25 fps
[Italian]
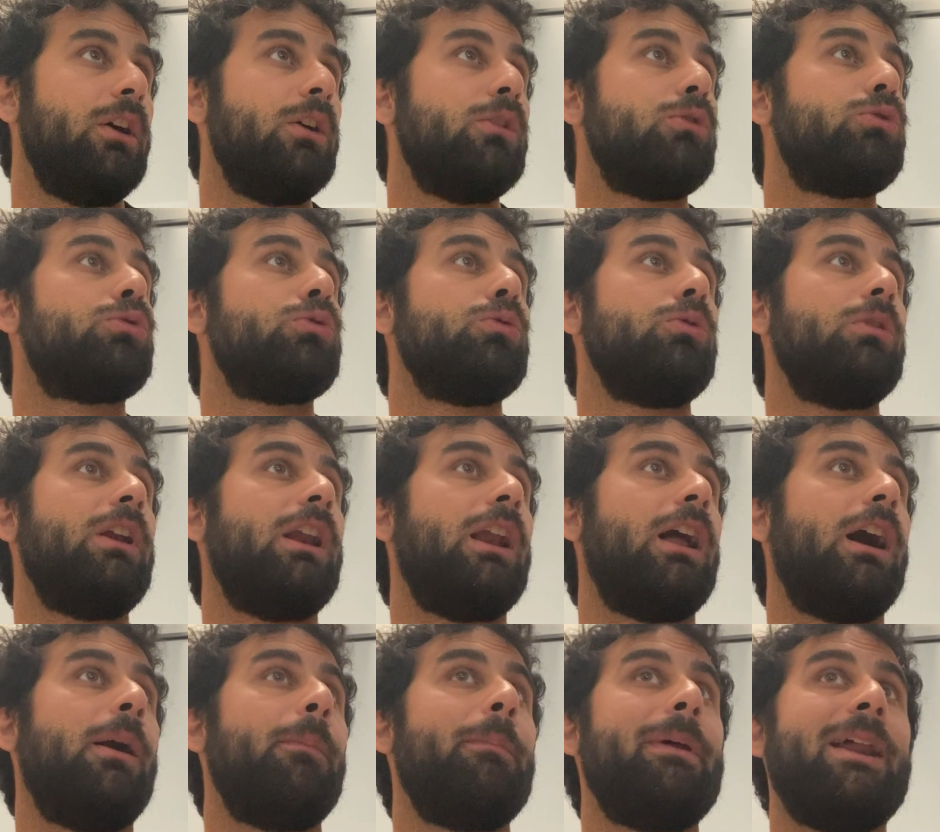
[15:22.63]

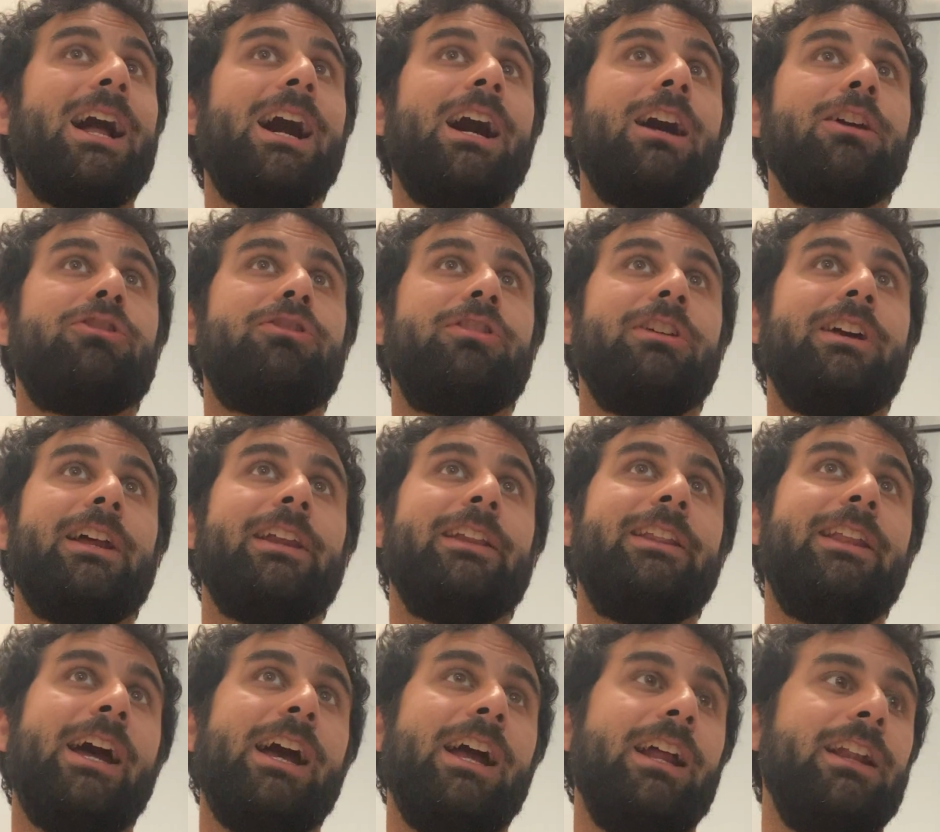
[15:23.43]
sulla brace
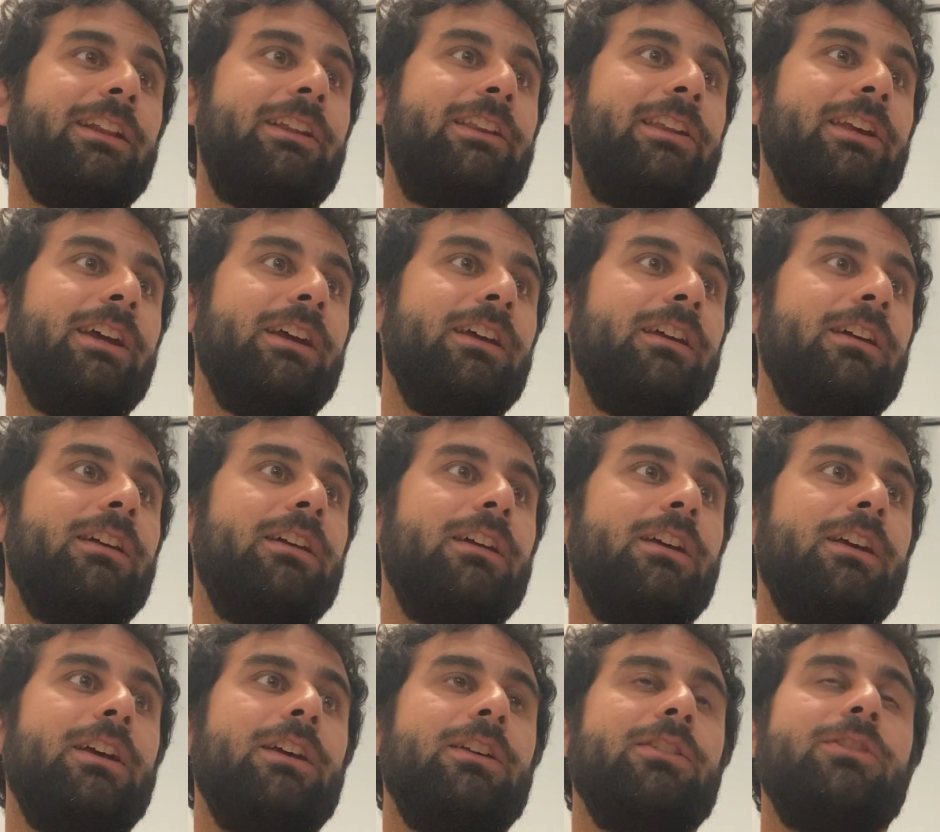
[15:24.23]
ardente,
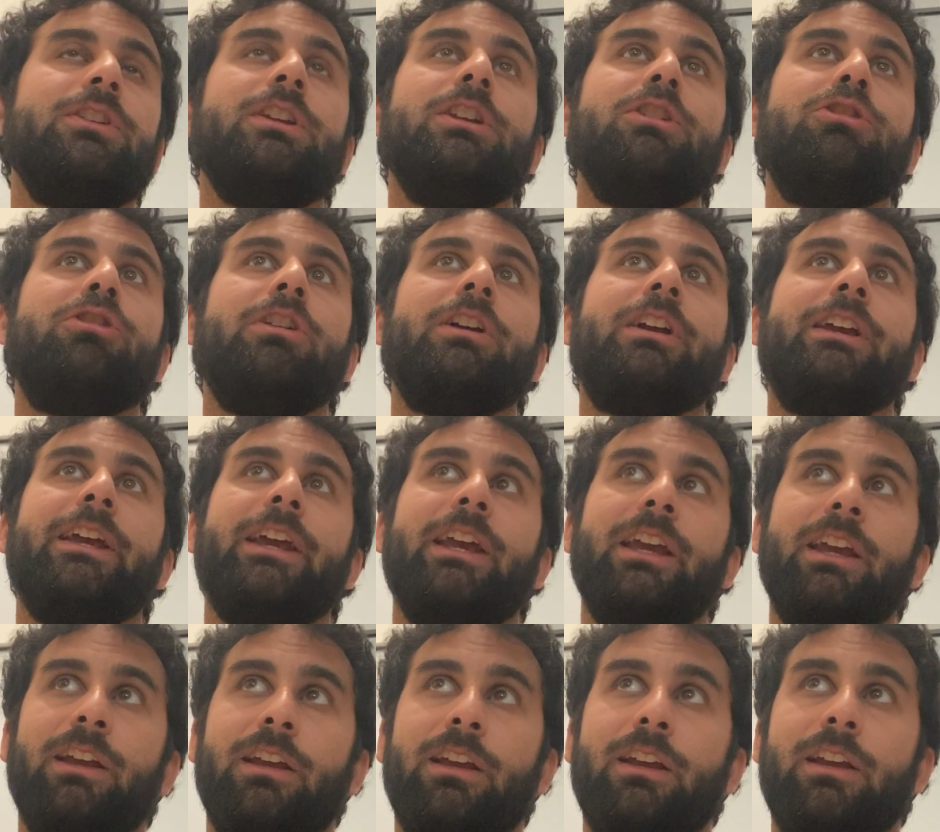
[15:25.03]
si dice
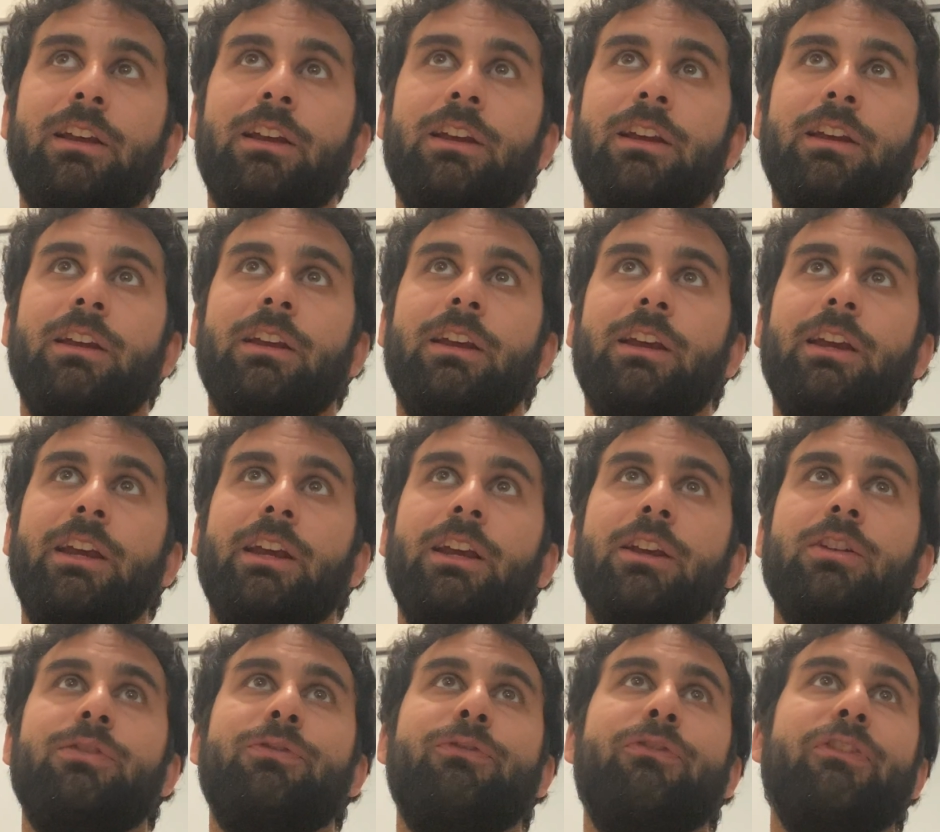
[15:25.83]
che
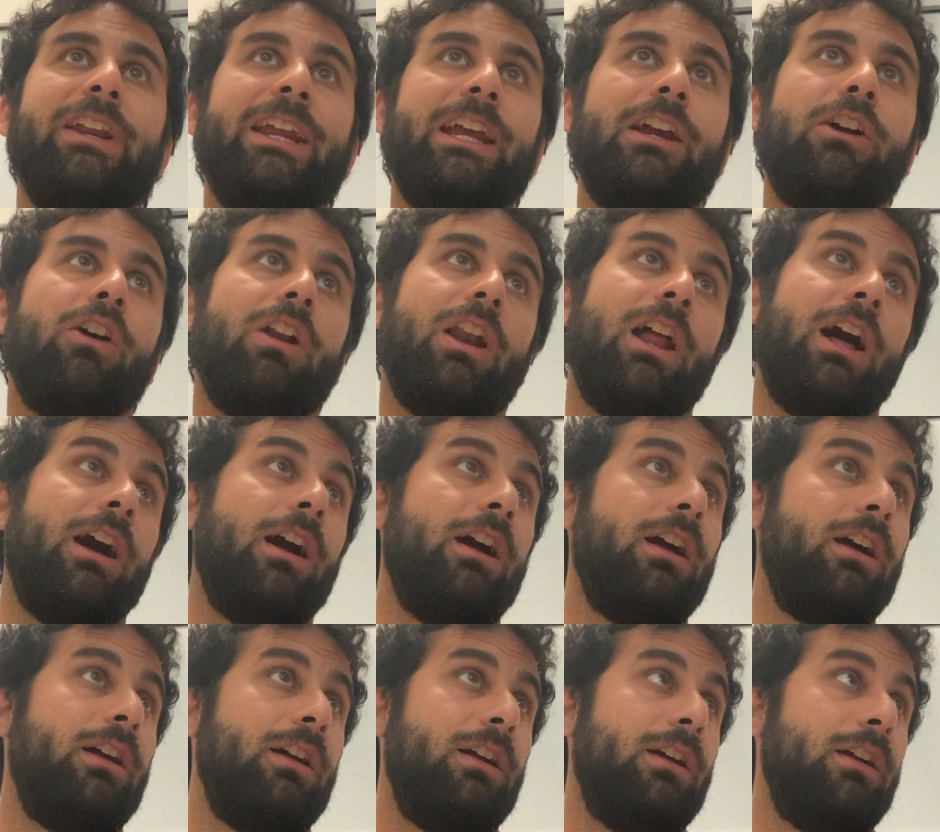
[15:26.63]
eh,
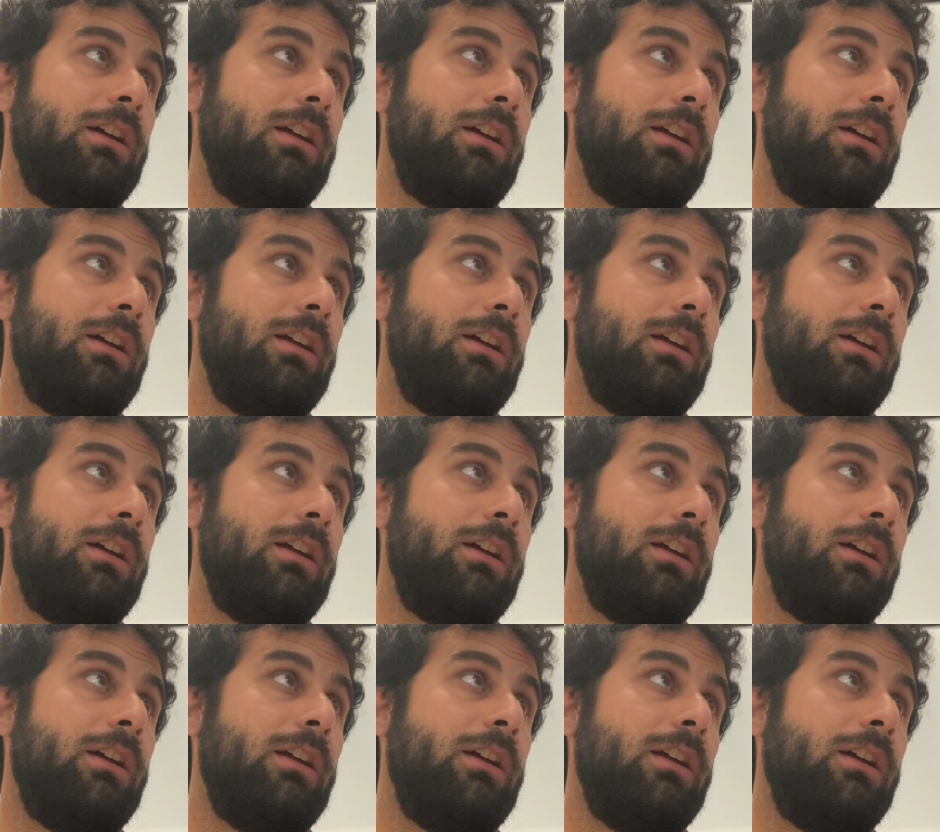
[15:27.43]
sfrigola